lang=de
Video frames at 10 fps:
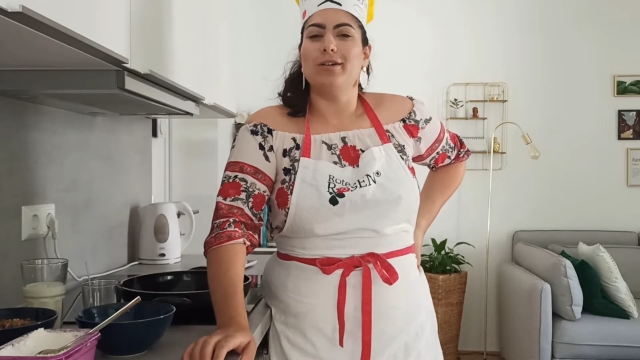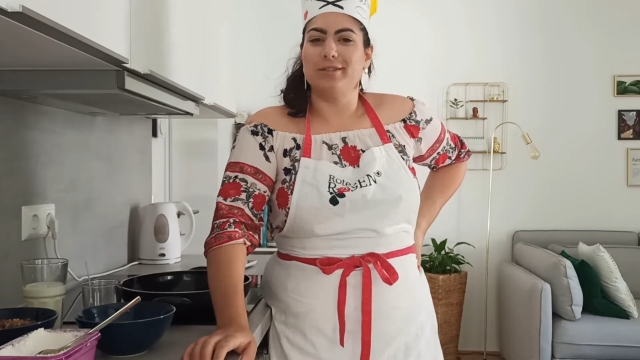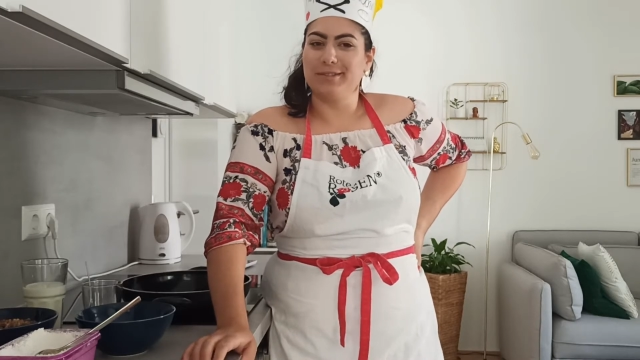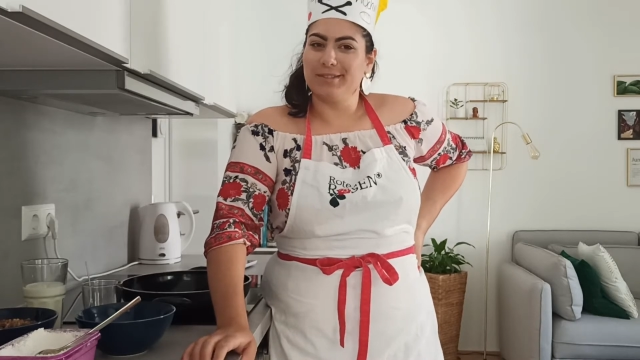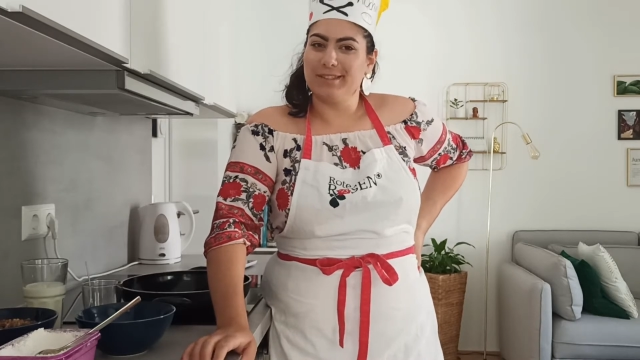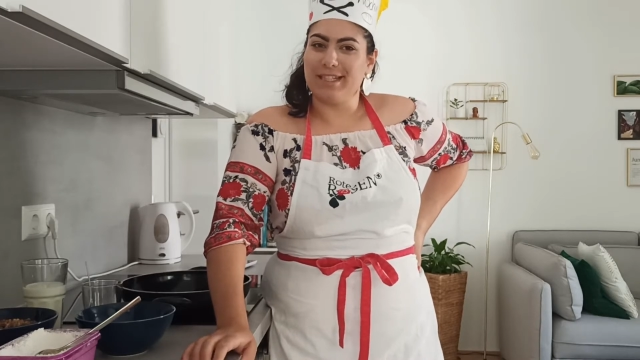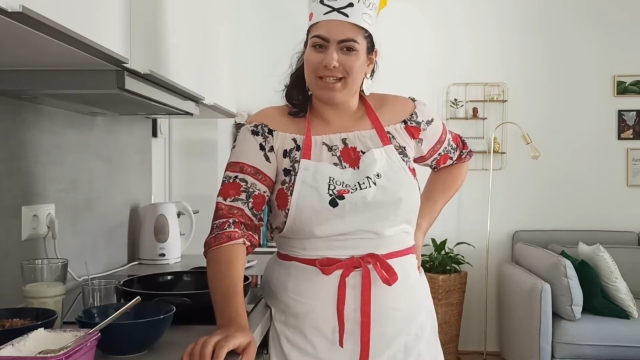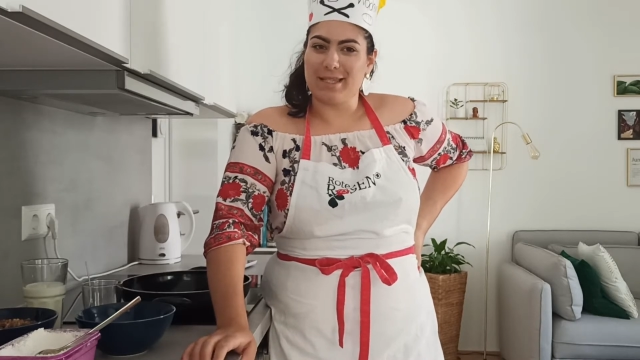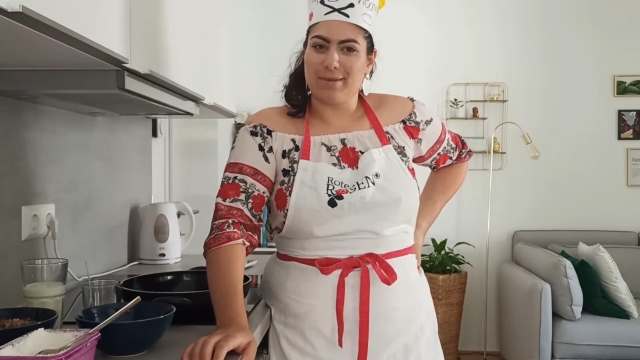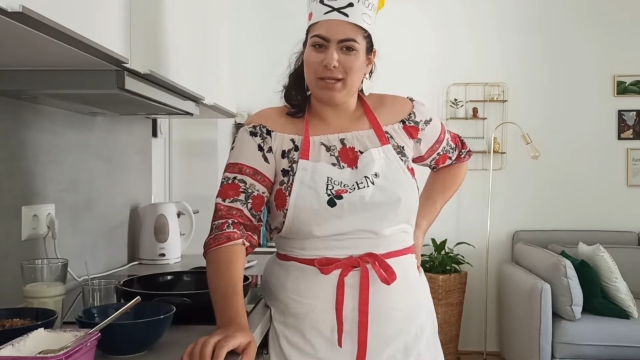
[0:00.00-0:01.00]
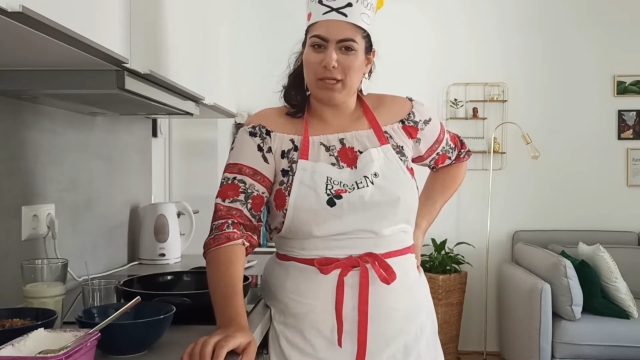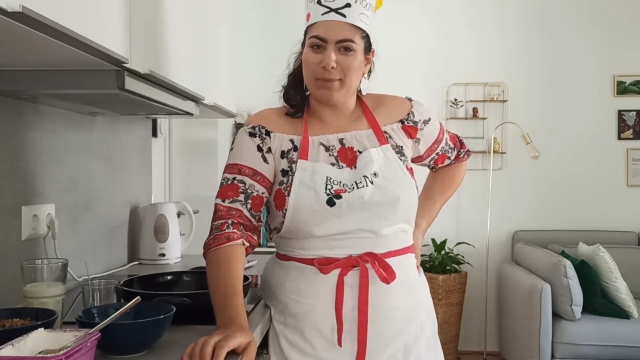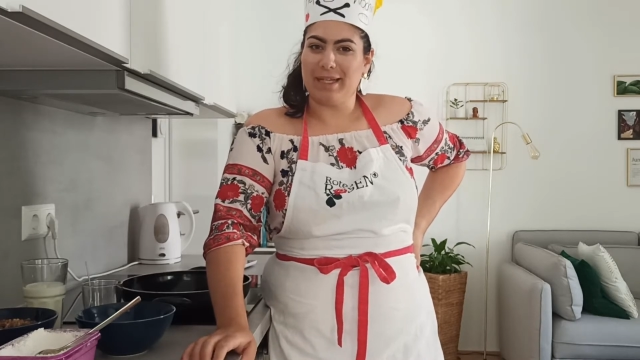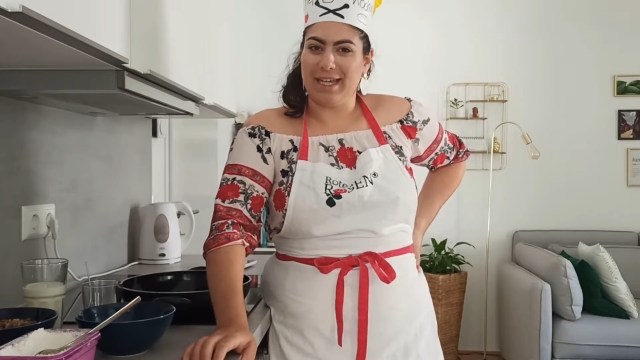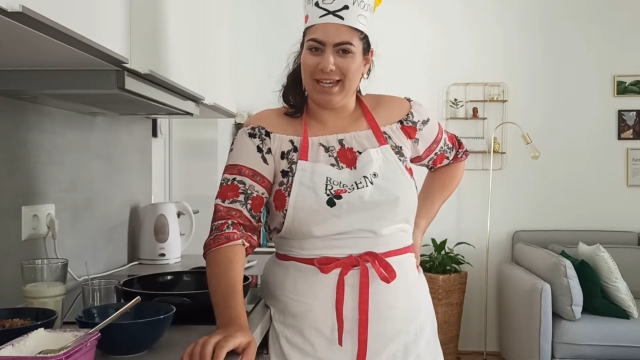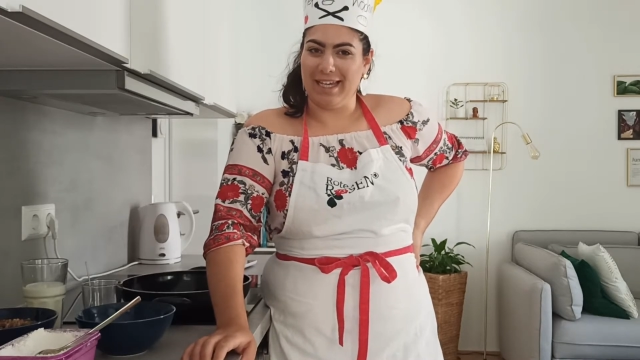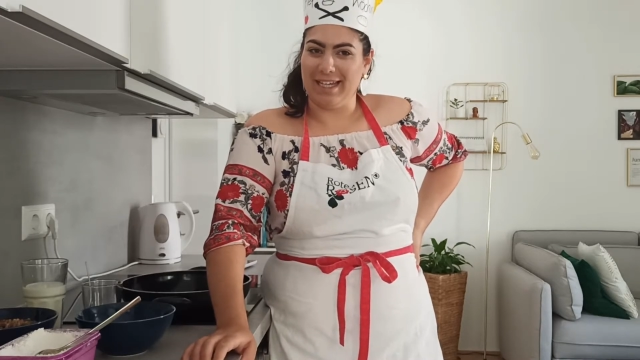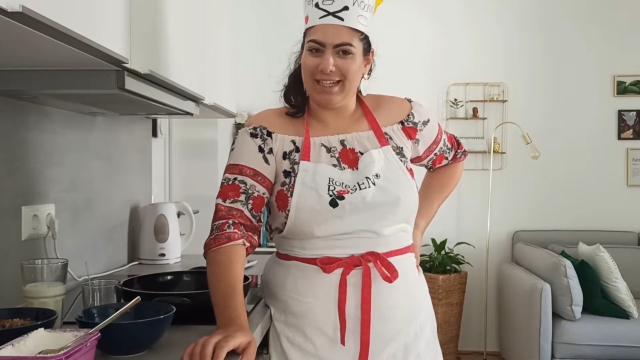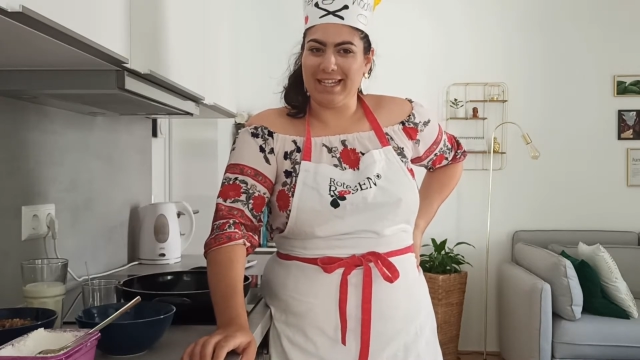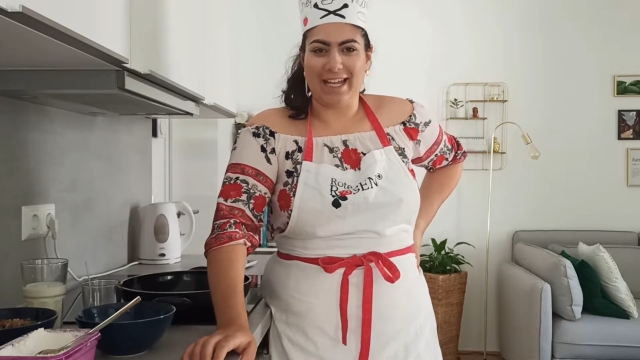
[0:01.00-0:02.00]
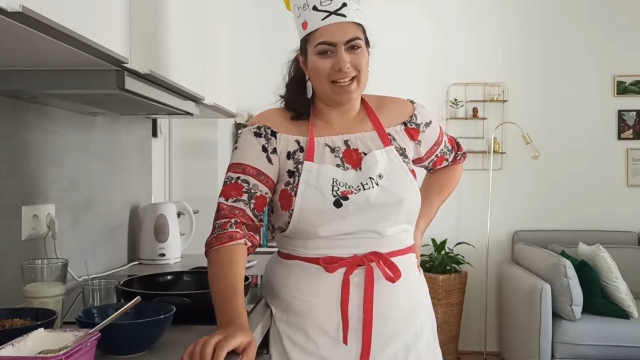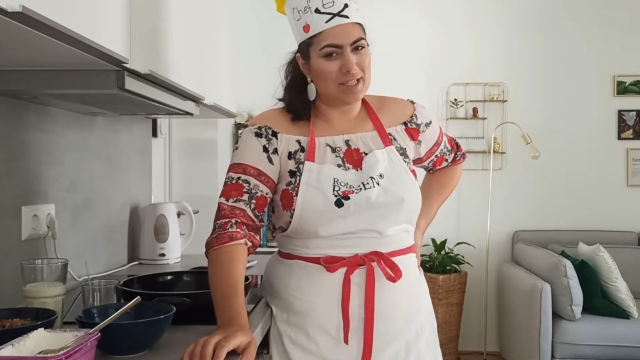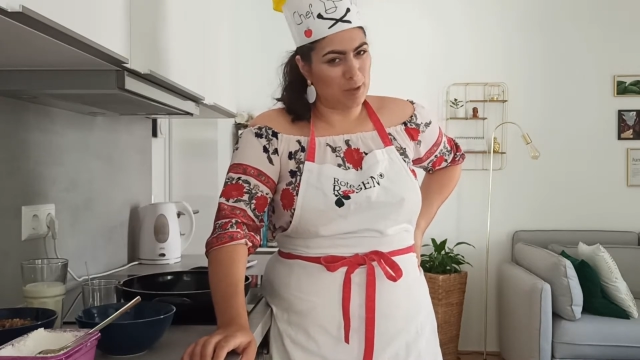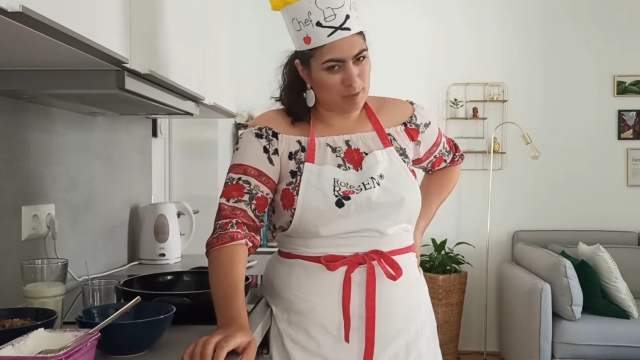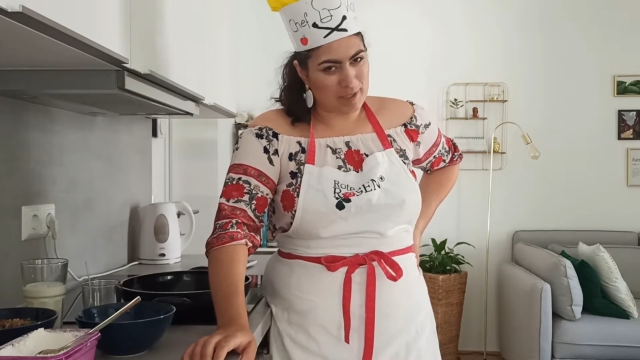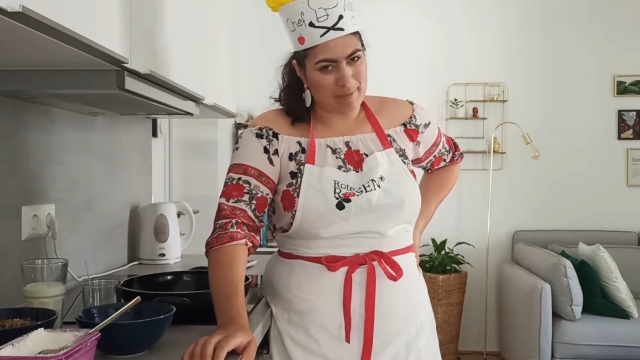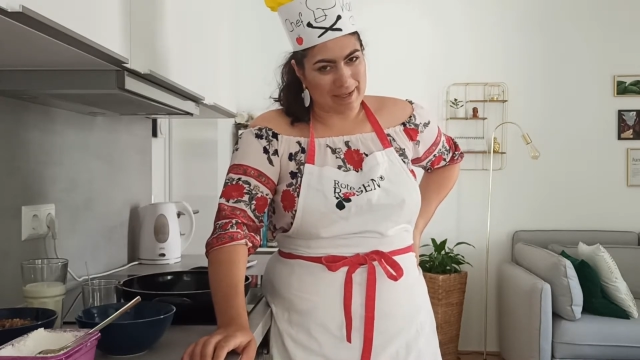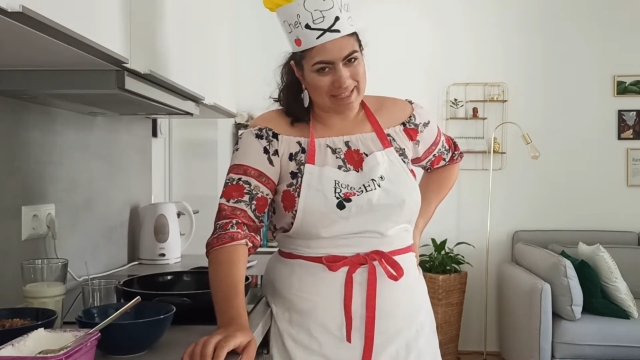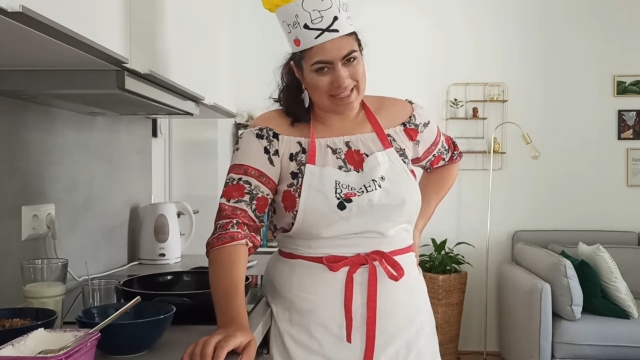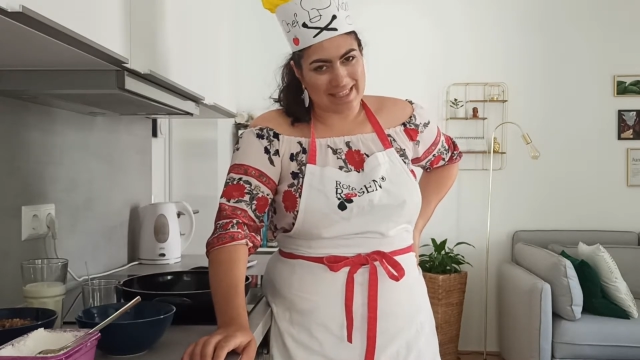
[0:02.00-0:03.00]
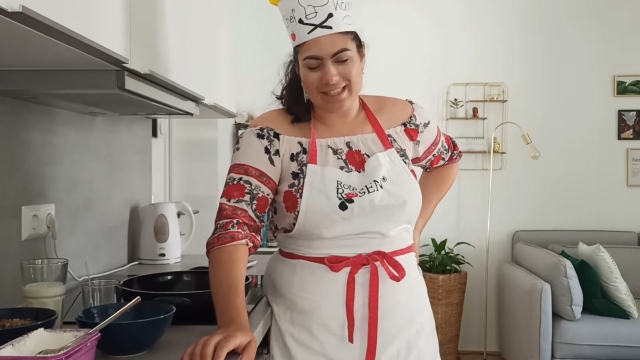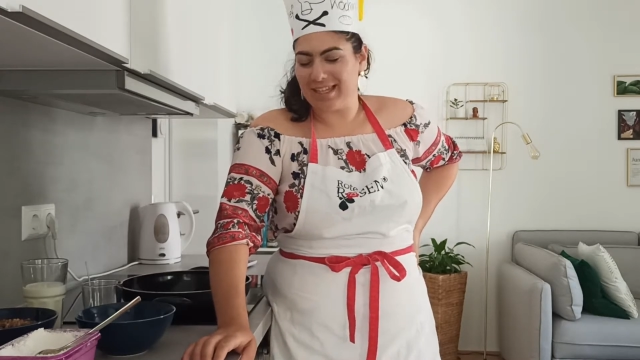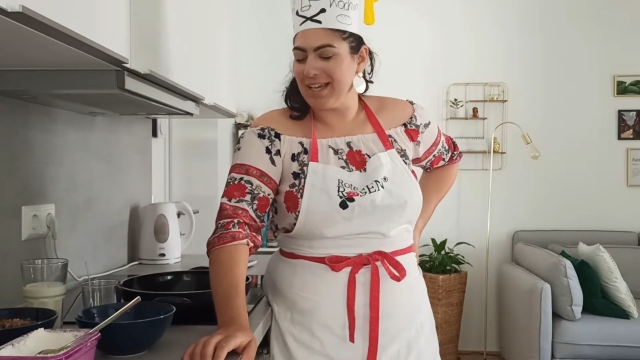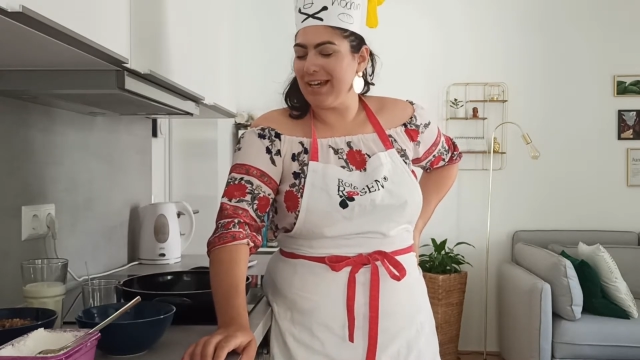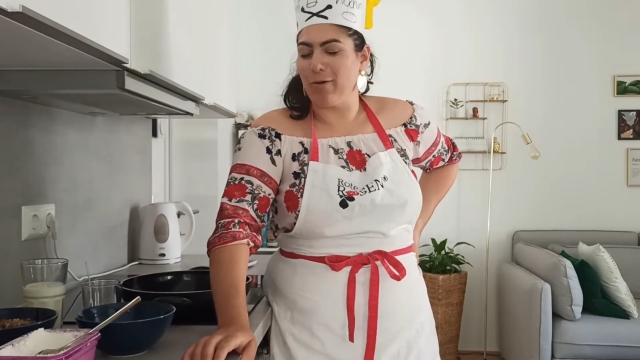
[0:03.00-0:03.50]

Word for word: Und deswegen habe ich heute einen selbstgebastelten,